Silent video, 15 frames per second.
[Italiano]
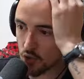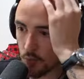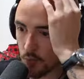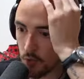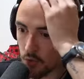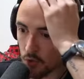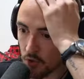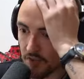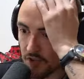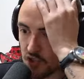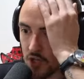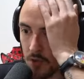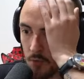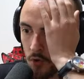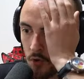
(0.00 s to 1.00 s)
punto le
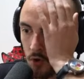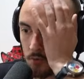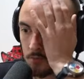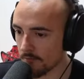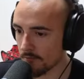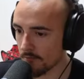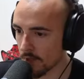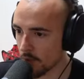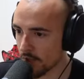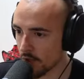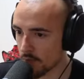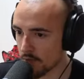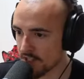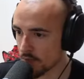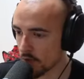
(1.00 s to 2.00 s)
facciamo... Guarda
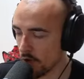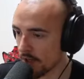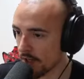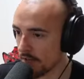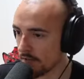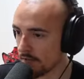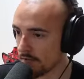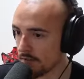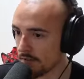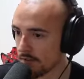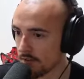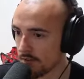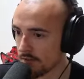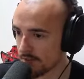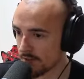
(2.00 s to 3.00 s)
come si muore, eh
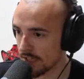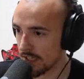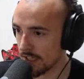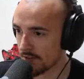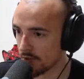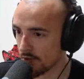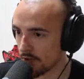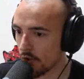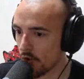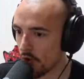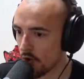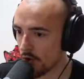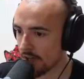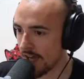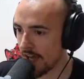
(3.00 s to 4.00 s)
tra l'altro.
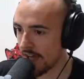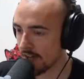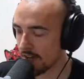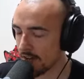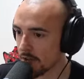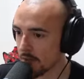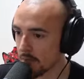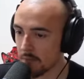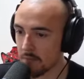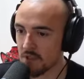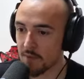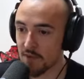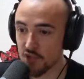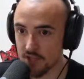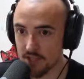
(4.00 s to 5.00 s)
Ok? Beh, mi
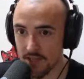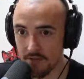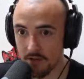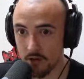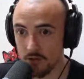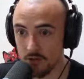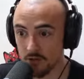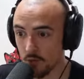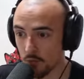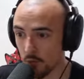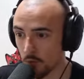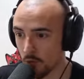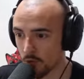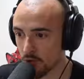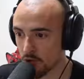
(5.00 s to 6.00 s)
spiace Stefano, non sono
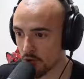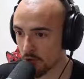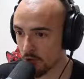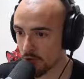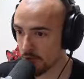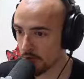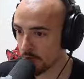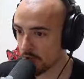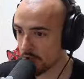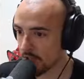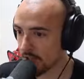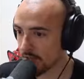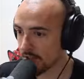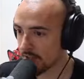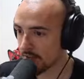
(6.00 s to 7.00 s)
più molto geloso, devo
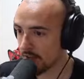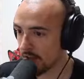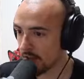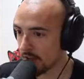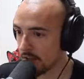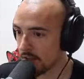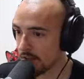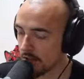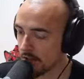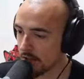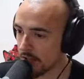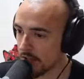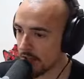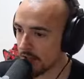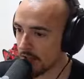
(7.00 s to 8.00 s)
dire la verità.
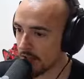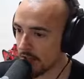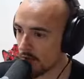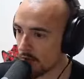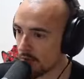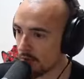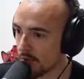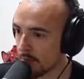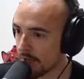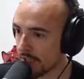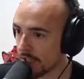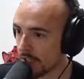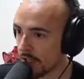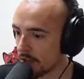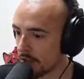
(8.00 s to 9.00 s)
Eh, va
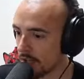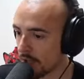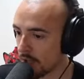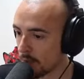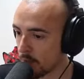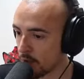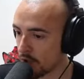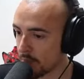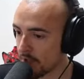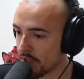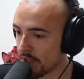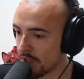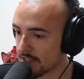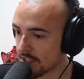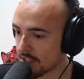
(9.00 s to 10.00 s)
bene. Allora, potrebbe
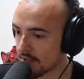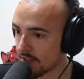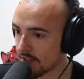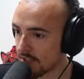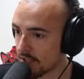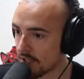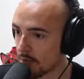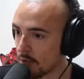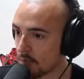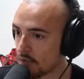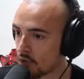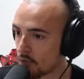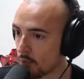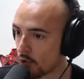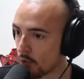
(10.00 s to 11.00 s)
essere diventata
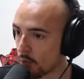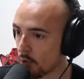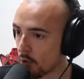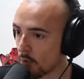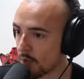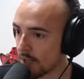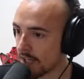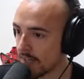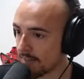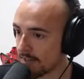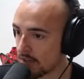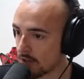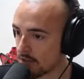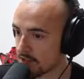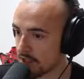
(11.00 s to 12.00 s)
all'improvviso molto più complicata
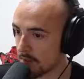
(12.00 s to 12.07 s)
la nostra